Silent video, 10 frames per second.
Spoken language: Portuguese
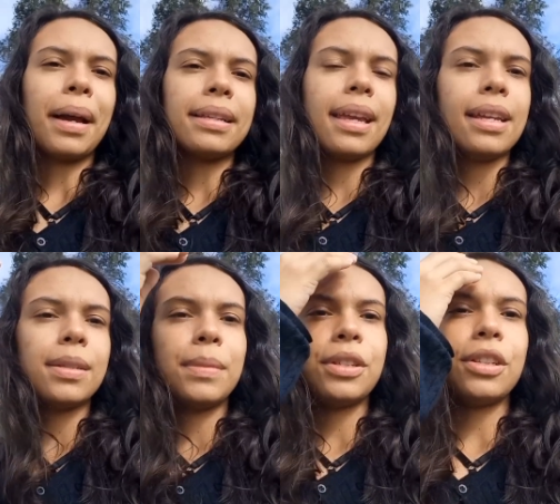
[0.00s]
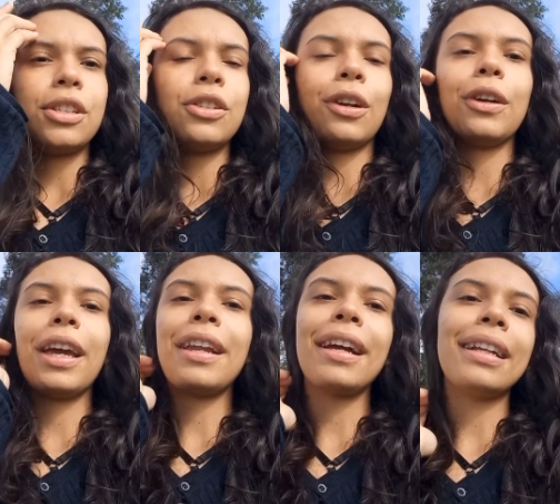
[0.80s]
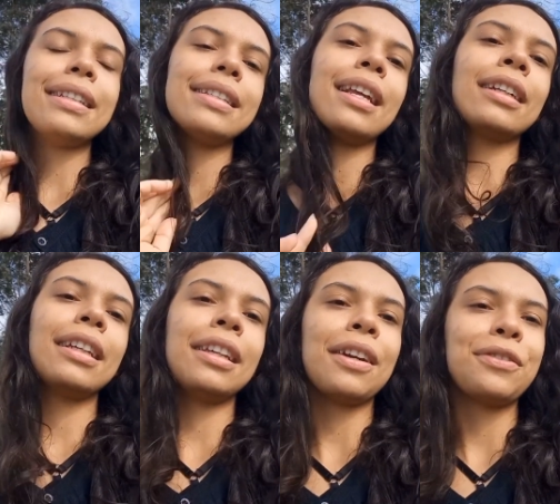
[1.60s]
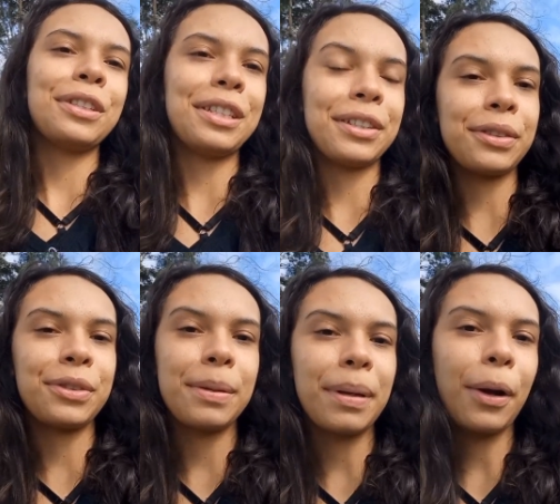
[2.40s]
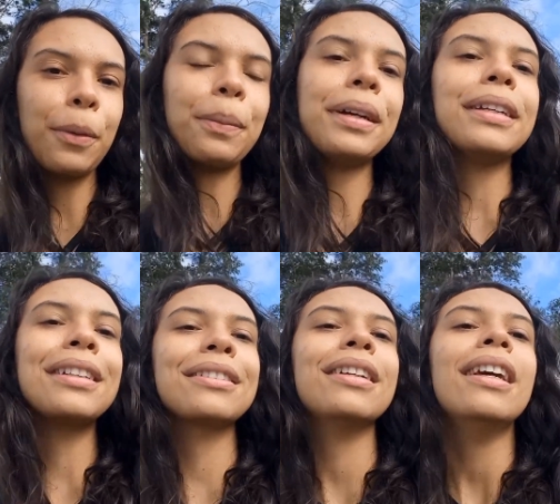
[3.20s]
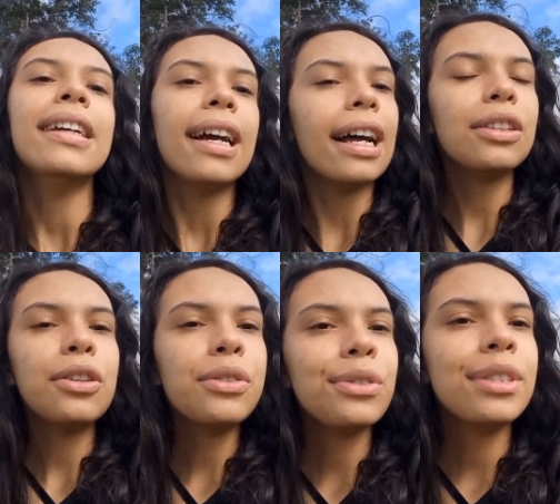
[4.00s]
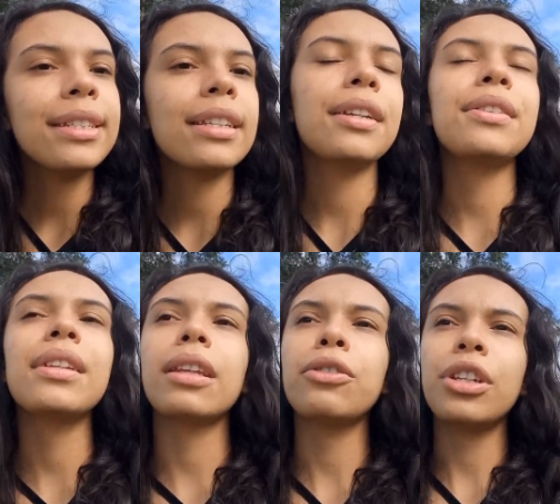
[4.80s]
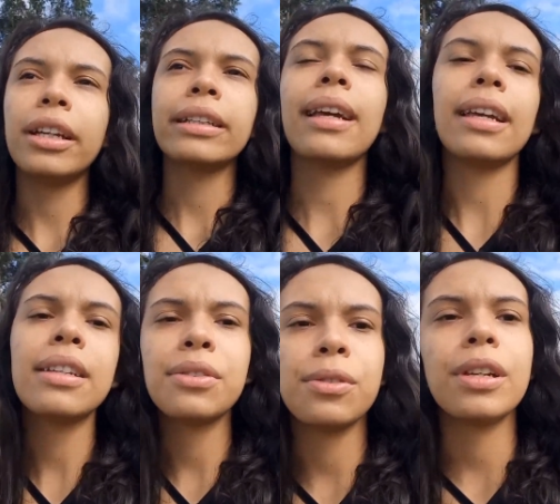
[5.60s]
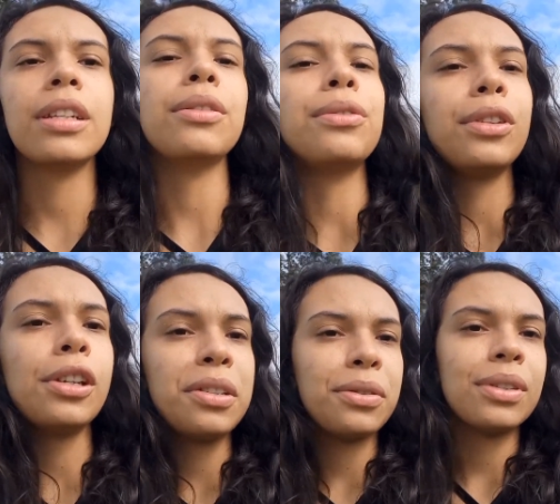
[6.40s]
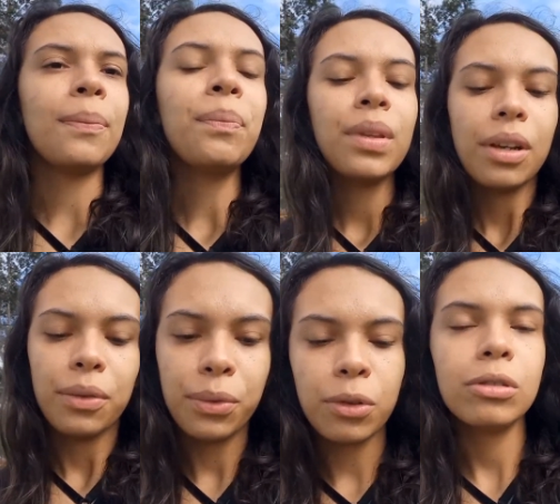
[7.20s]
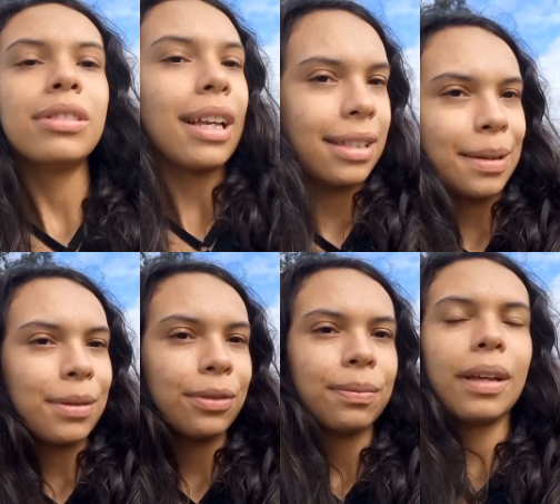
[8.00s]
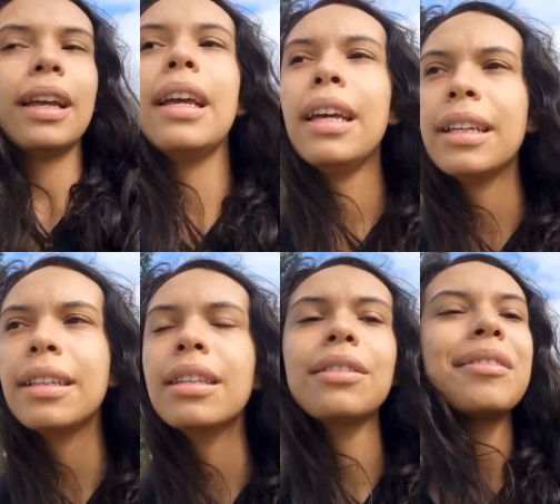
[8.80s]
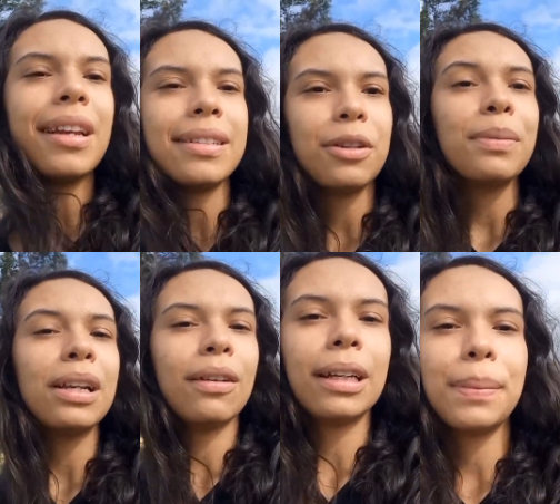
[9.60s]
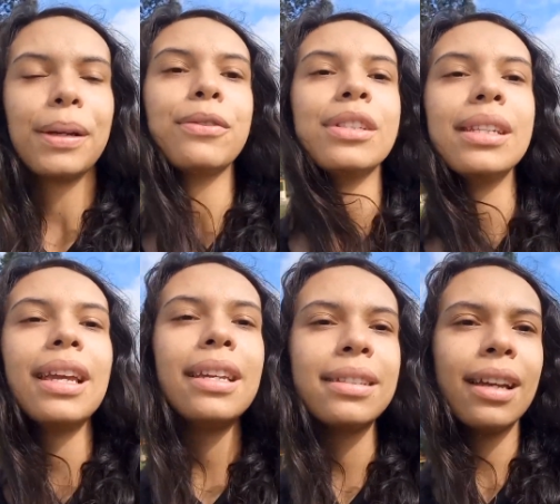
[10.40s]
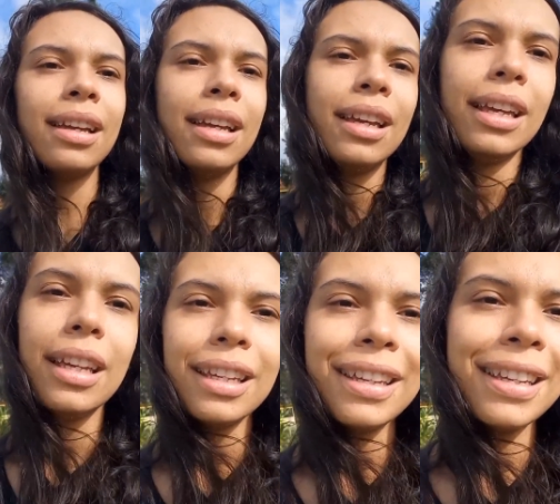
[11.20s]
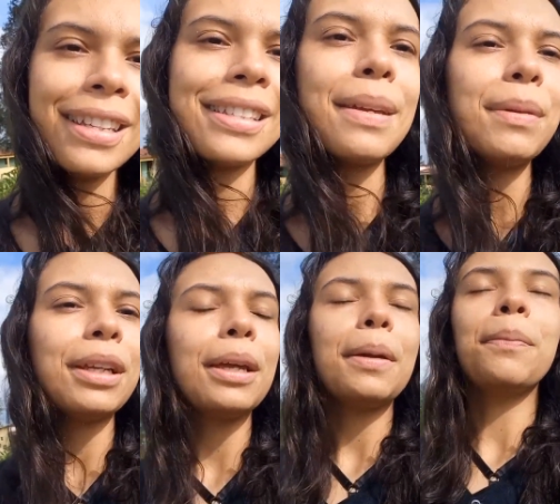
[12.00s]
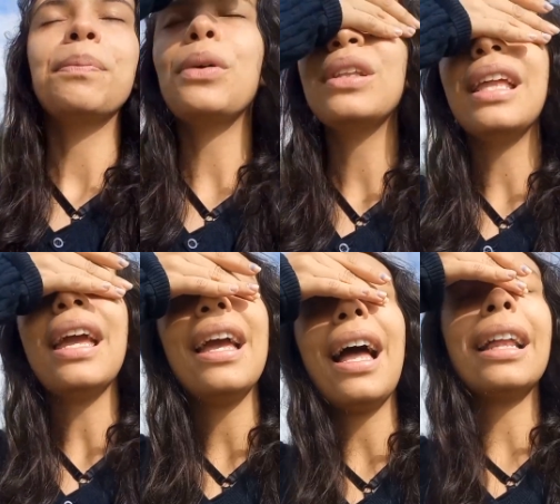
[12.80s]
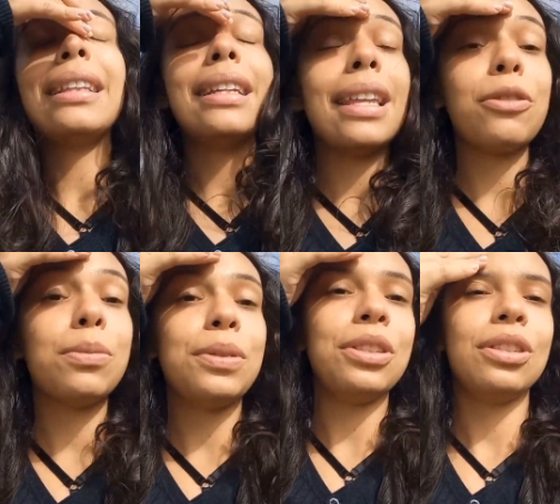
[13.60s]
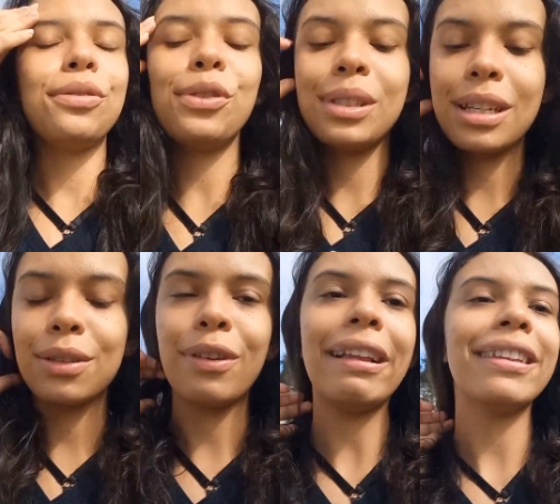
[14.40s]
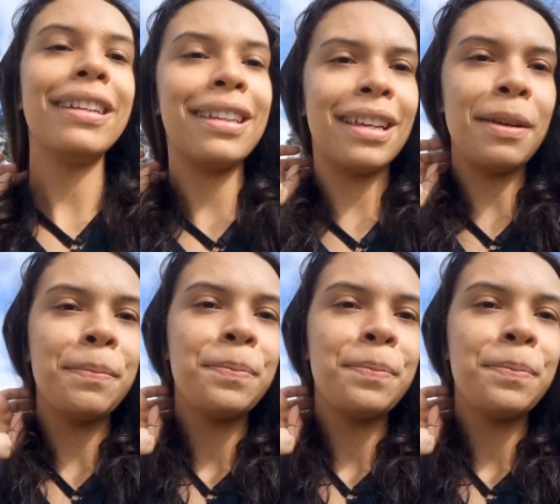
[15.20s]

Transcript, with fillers: Mas é isso, minha gente. Já quero agradecer aqui a vocês que estão sempre acompanhando, a todos os inscritos que estão chegando aí, sugerindo vídeos. Vou estar tá sempre é, tentando trazer o melhor aqui para vocês, né? E sempre que puder atender os pedidos de vocês, eu vou atender.